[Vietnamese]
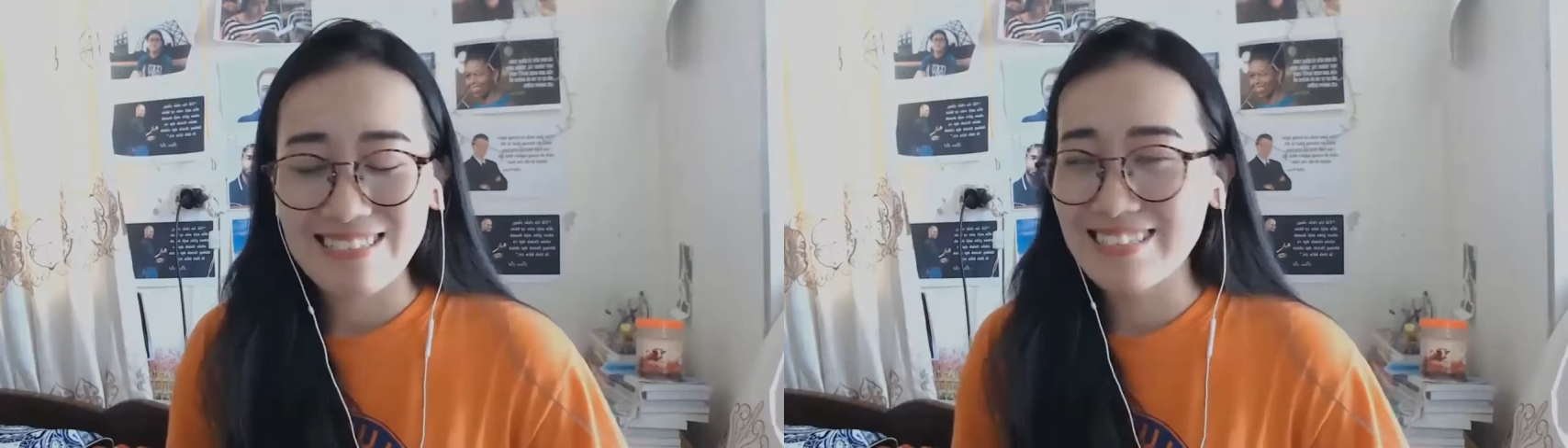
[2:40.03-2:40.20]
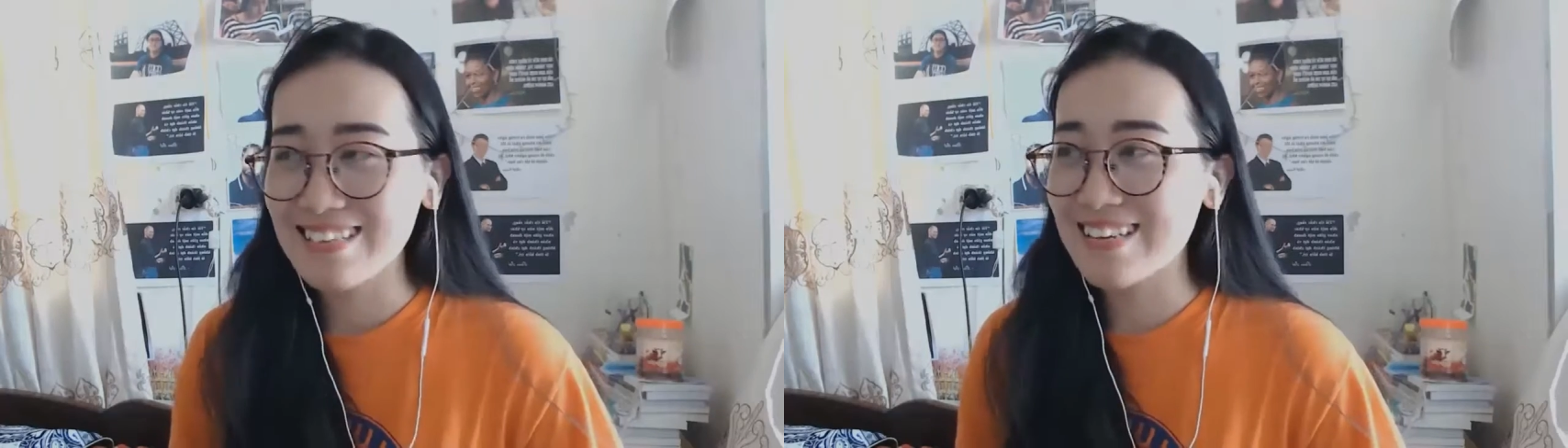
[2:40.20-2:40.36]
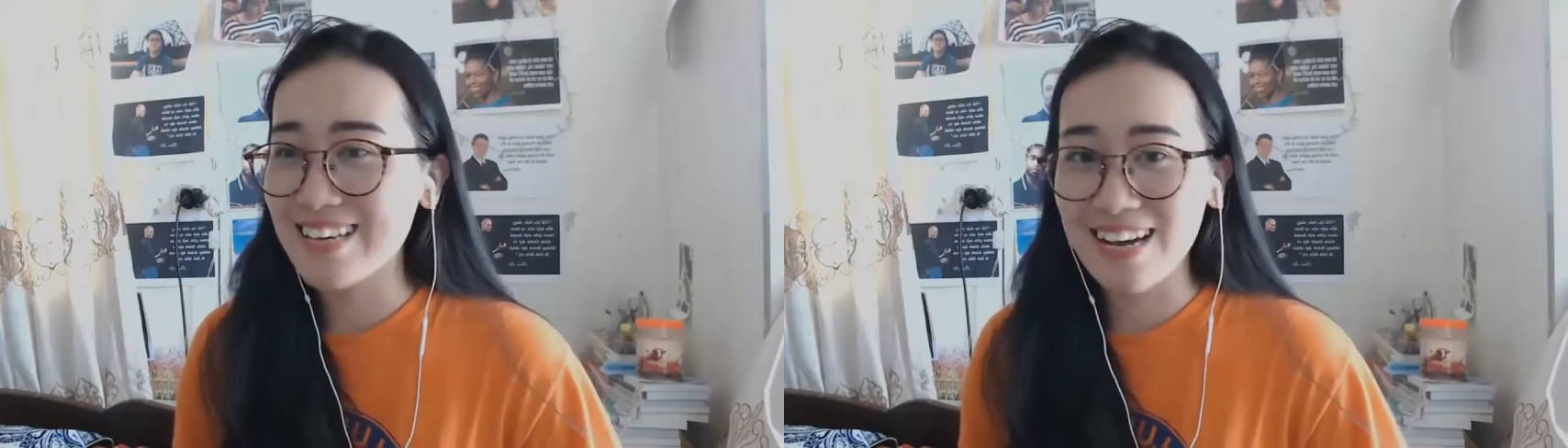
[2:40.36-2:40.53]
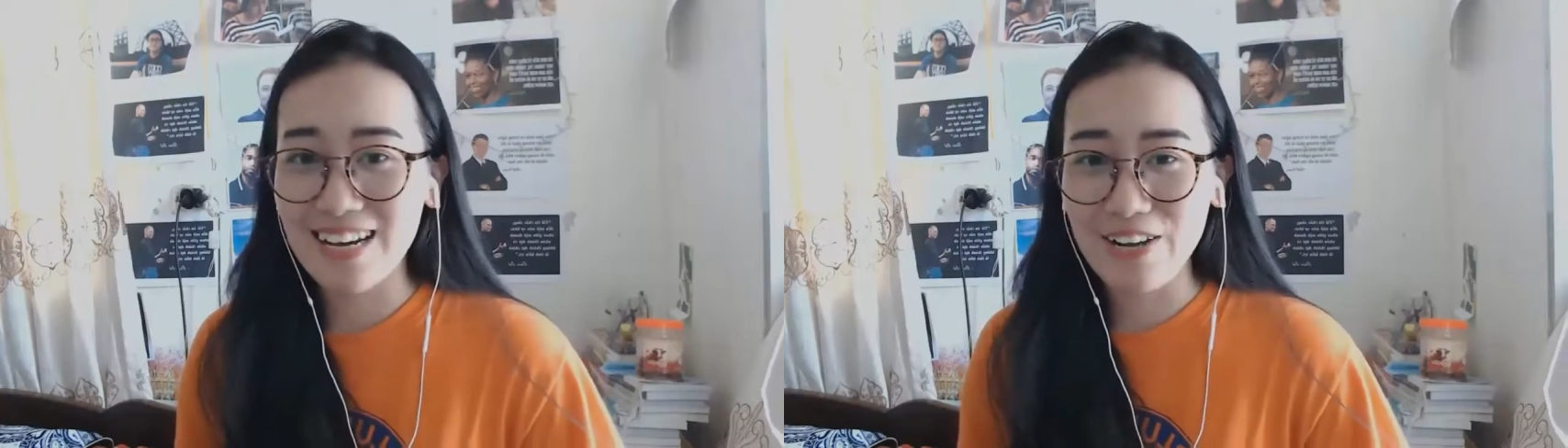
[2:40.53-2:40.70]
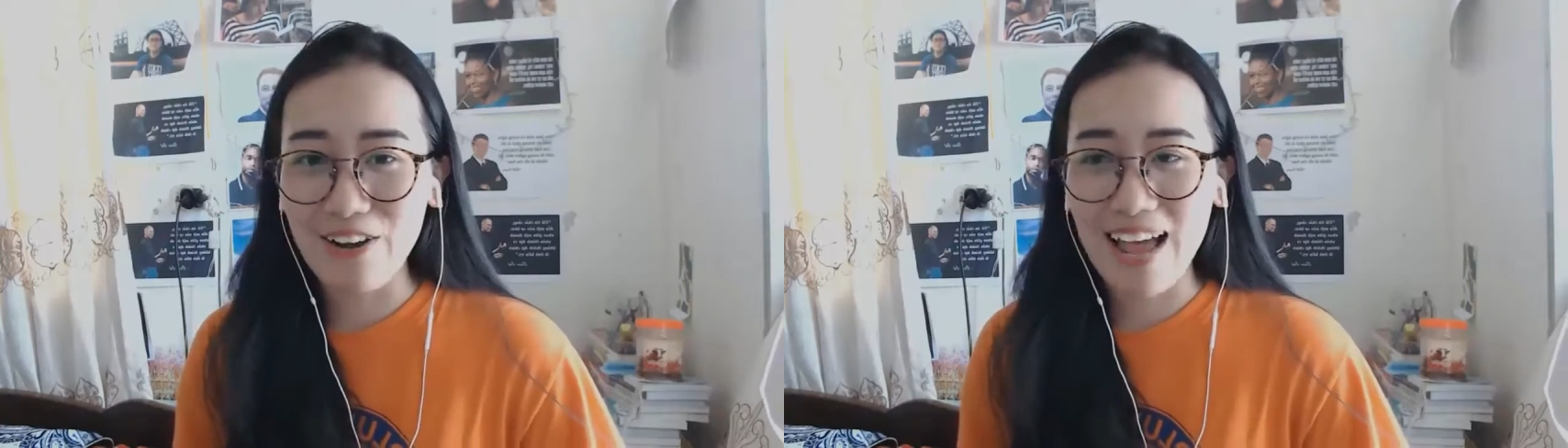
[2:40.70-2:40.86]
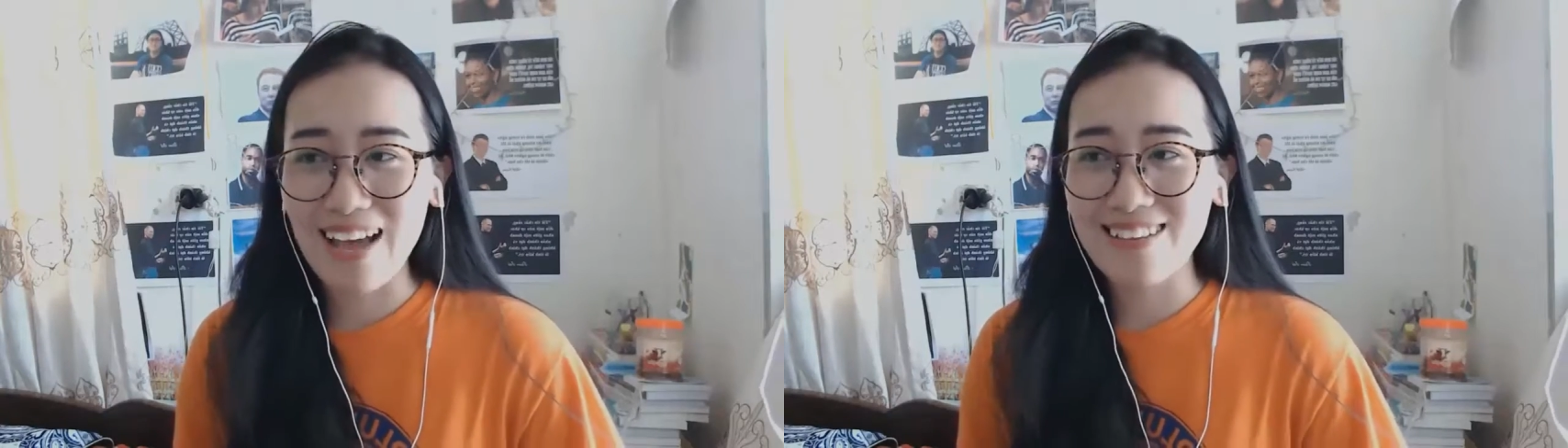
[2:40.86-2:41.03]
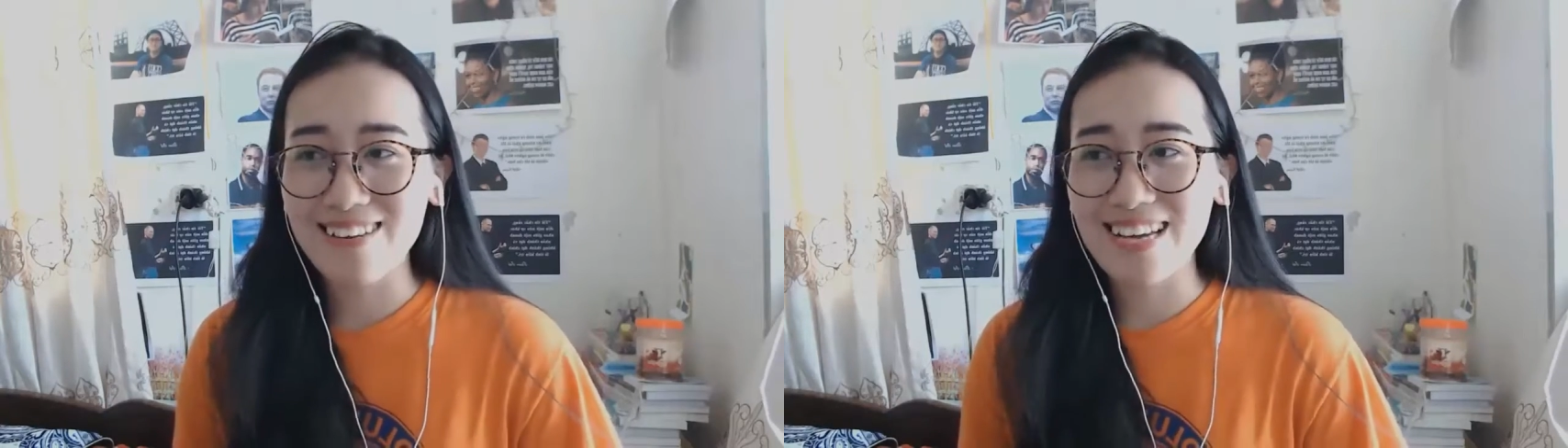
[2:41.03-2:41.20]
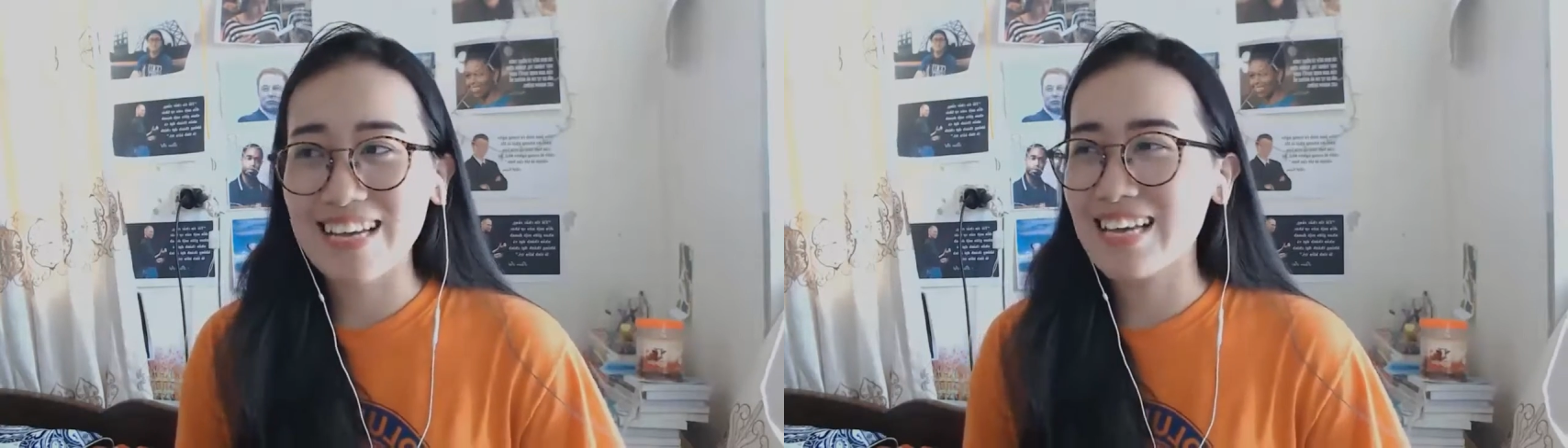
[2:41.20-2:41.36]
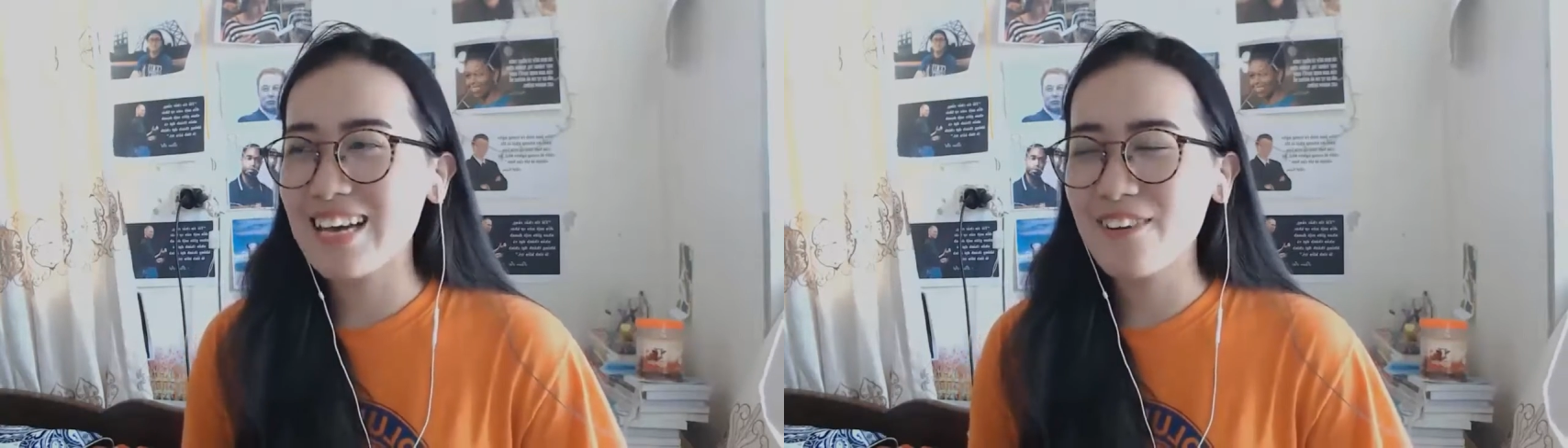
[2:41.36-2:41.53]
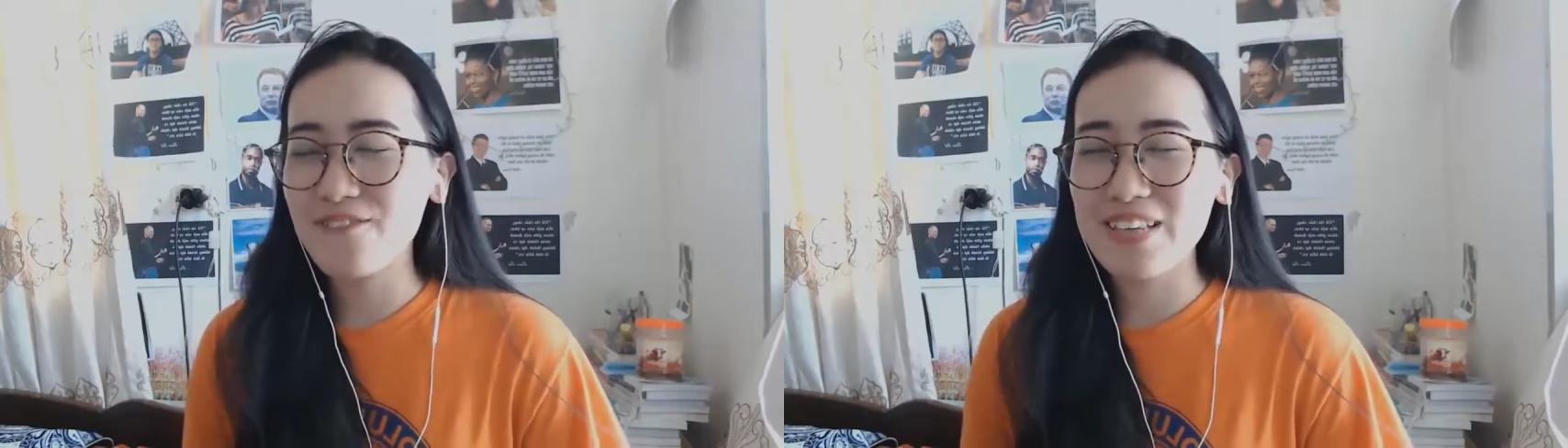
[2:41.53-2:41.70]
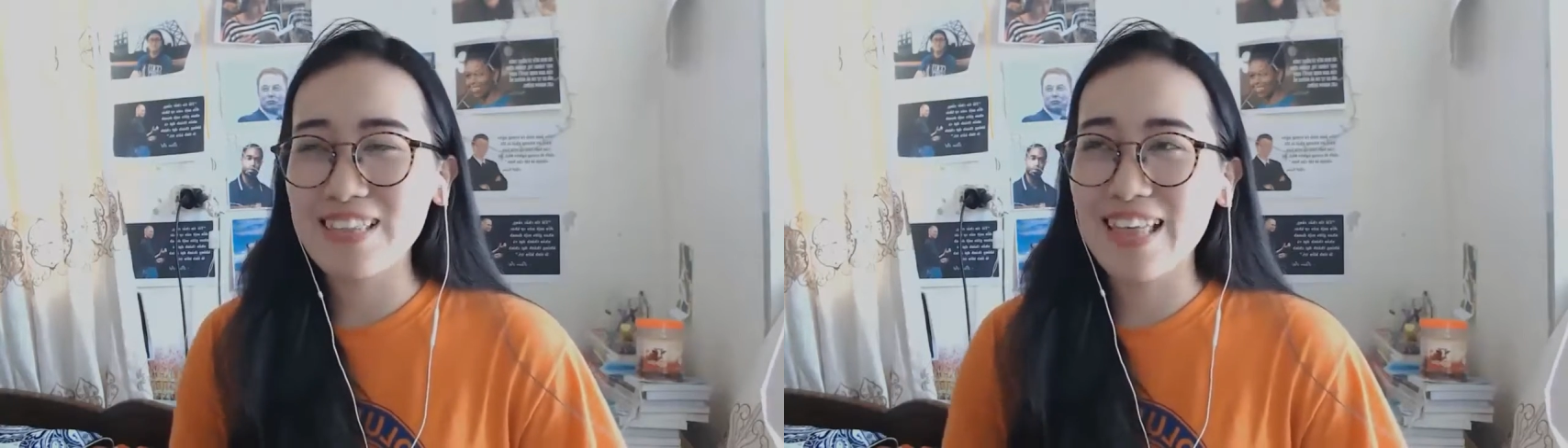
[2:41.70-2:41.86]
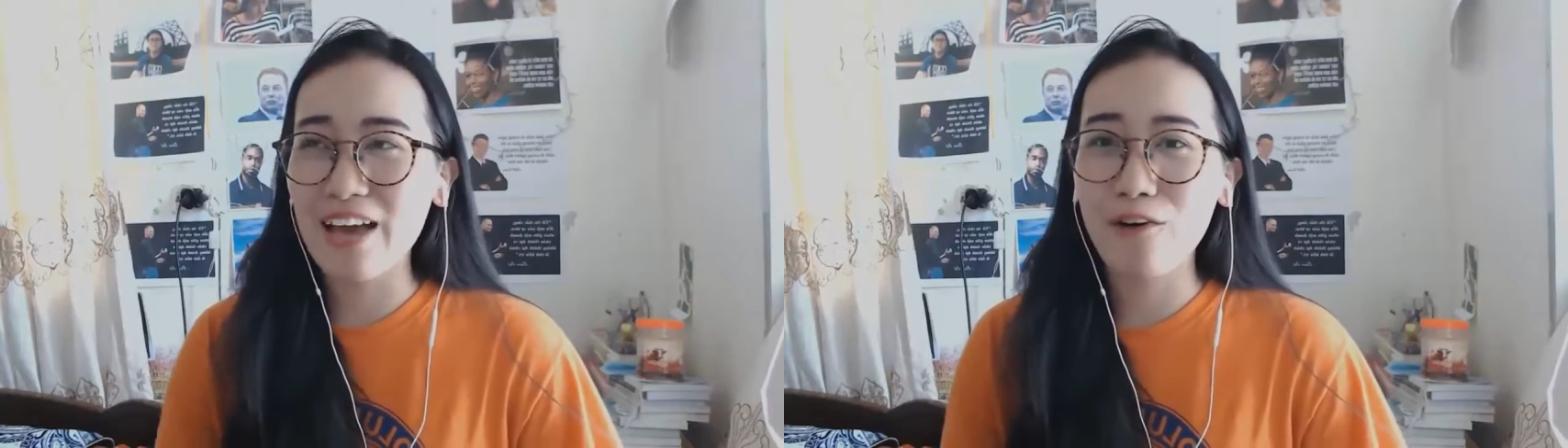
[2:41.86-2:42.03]
thì đó là những cái
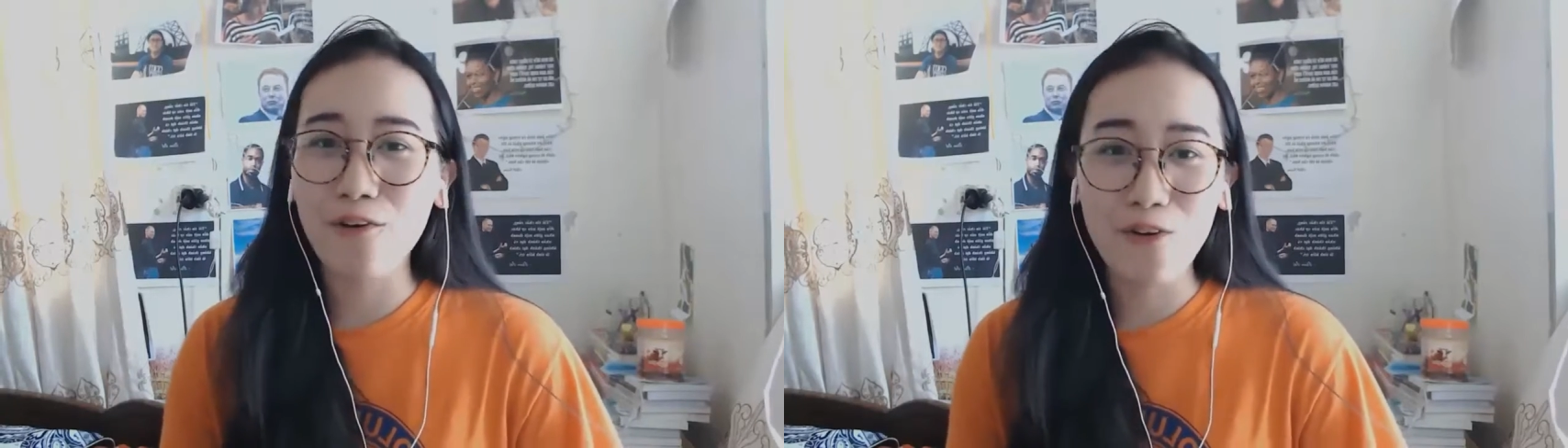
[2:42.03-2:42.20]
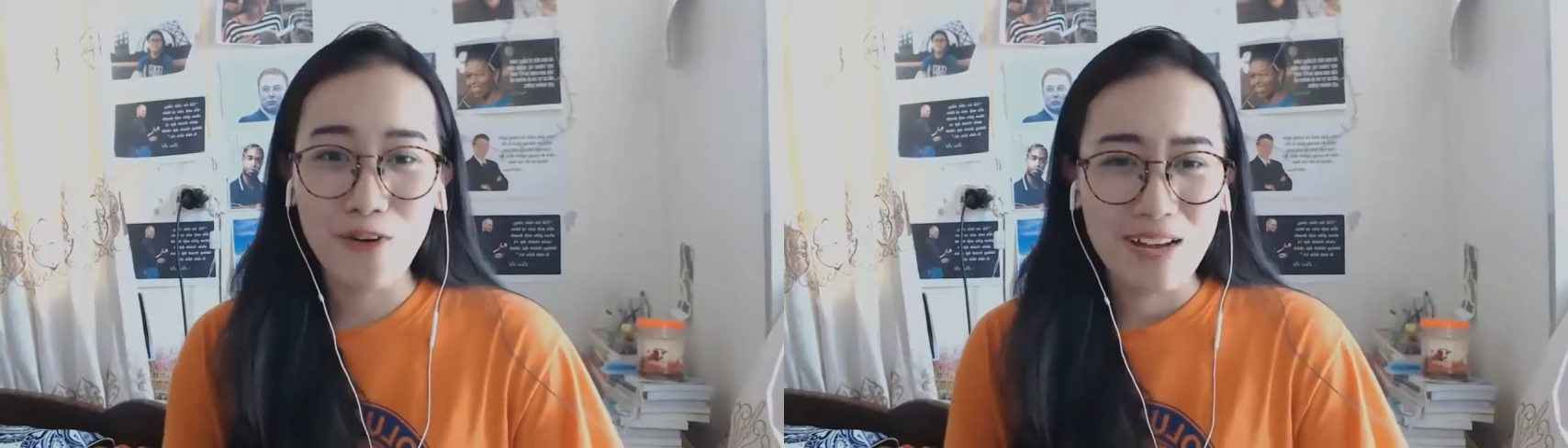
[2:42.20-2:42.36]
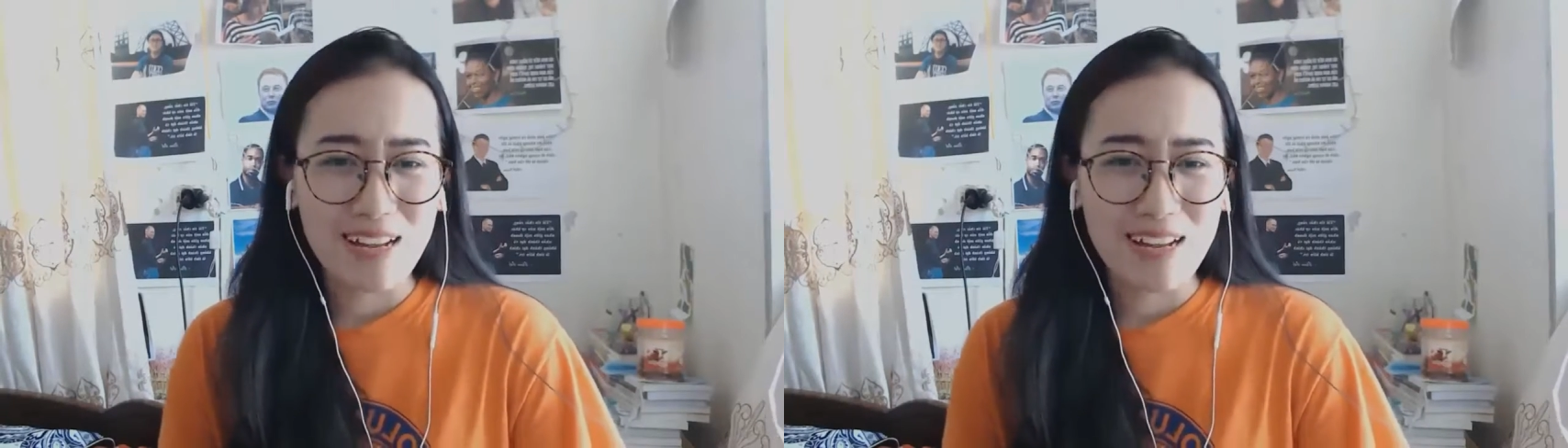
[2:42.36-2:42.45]
video,